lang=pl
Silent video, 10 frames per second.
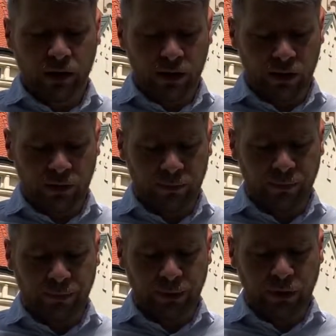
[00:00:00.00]
E,
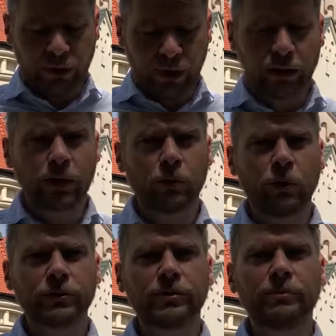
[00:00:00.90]
ten
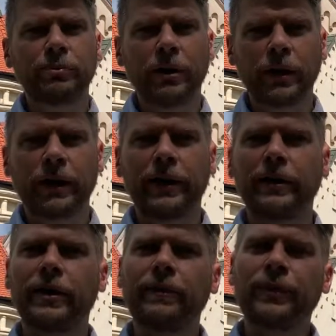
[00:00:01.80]
głos
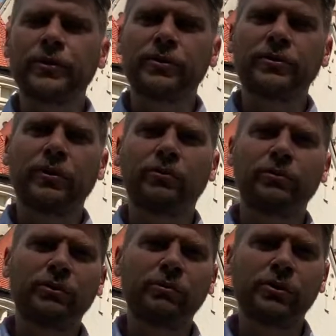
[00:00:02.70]
błagania został
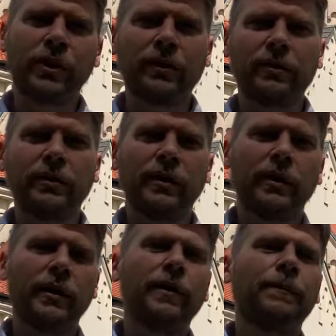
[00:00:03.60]
usłyszany
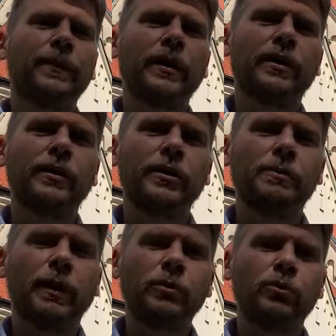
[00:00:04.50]
i
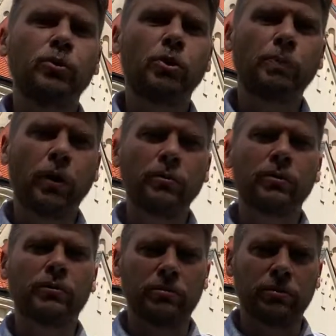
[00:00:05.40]
Pan Bóg
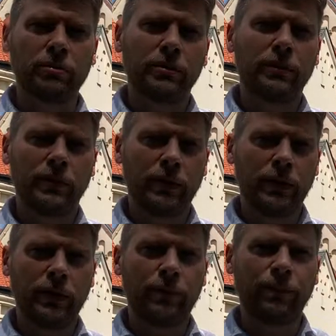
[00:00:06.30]
dopomógł
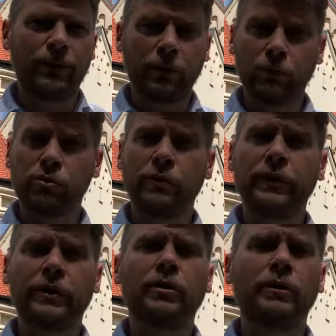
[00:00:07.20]
temu
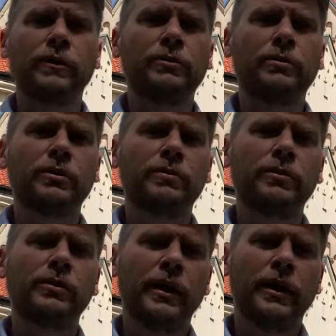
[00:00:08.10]
człowiekowi, który
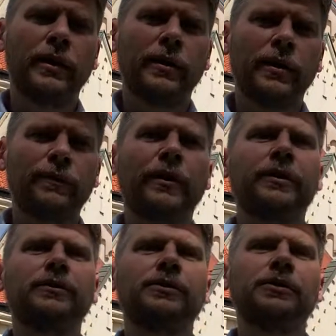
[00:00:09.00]
był w
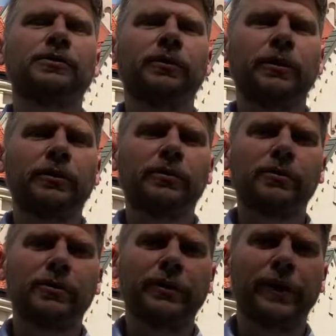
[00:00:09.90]
kryzysie swojego
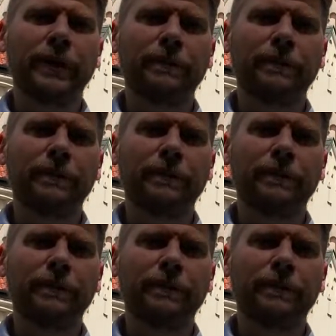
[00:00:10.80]
życia.